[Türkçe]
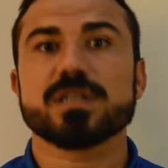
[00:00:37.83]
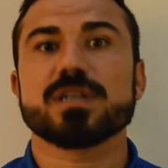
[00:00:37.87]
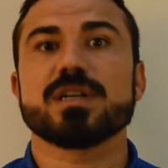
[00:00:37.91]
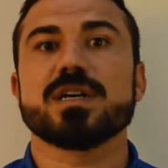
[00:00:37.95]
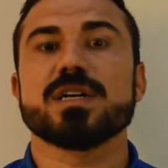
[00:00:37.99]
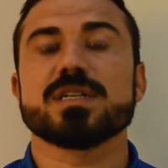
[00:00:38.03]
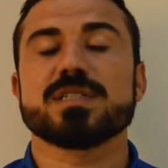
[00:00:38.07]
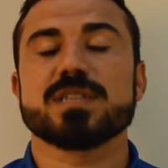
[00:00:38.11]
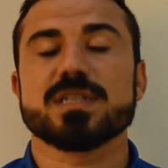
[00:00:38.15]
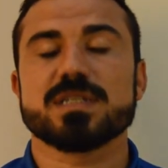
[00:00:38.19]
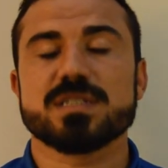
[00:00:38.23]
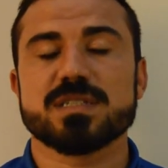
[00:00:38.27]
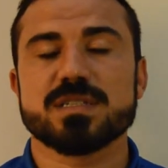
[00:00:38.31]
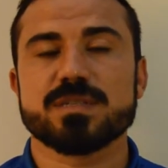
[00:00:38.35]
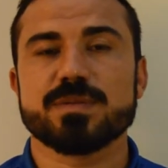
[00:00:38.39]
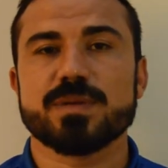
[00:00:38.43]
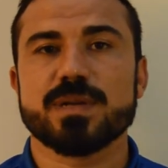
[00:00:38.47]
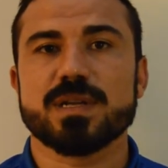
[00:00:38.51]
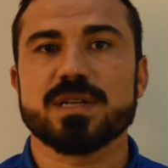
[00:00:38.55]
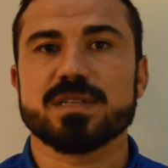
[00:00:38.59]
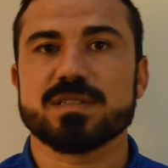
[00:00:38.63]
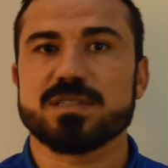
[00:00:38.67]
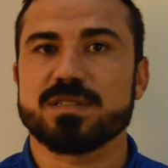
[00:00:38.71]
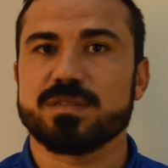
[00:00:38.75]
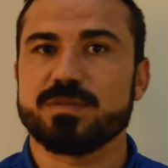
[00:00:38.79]
Kazasız
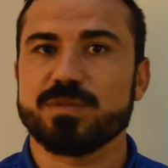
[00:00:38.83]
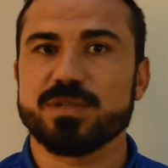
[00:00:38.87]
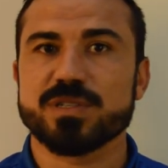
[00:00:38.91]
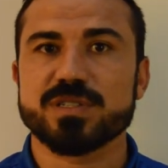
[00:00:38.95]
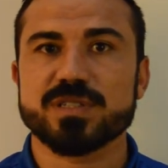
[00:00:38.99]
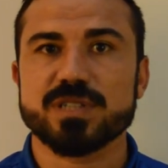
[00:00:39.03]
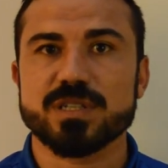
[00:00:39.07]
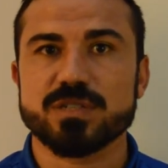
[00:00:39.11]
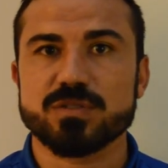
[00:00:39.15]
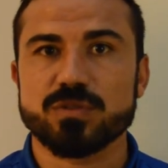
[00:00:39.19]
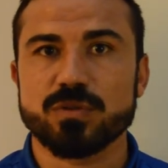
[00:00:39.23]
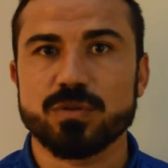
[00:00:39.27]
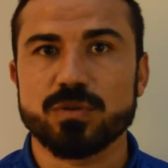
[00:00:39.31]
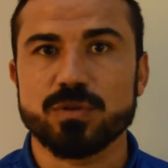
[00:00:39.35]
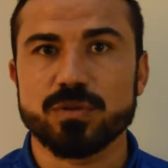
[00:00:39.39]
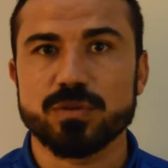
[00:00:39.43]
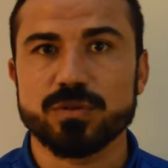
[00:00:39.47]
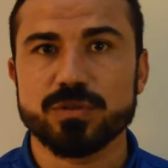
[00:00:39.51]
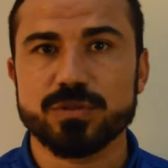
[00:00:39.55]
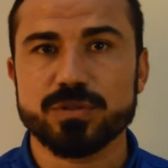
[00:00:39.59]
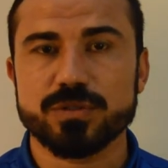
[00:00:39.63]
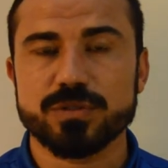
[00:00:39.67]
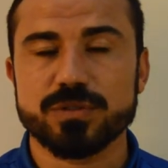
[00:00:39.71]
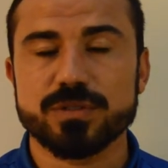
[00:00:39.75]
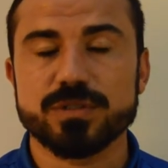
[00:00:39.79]
belasız bir sezon
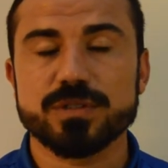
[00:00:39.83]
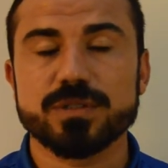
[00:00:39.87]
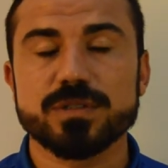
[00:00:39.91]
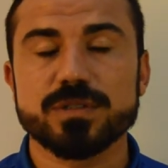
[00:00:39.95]
olur.